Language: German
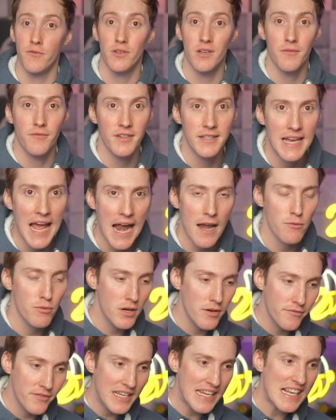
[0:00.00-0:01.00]
für den finalen
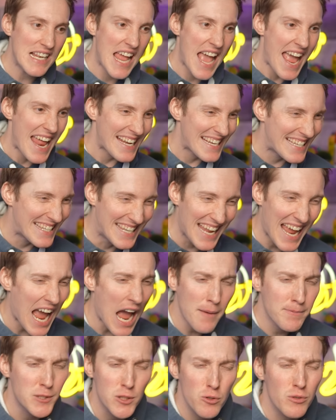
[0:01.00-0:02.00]
Reveal der
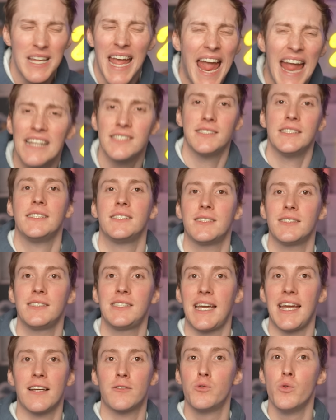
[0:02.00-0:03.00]
absolut hässlichsten
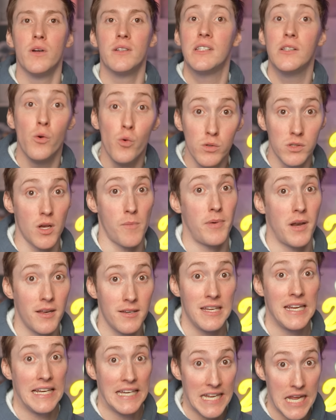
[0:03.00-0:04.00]
Kreatur, die unser
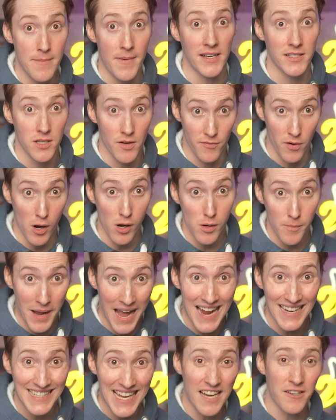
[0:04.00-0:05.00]
Planet jemals
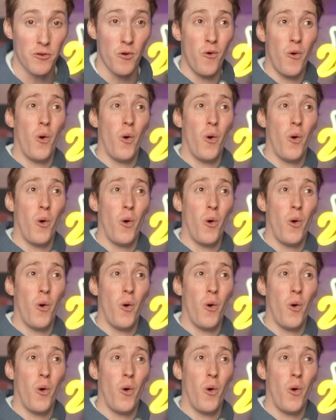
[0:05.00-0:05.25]
hervorgebracht hat.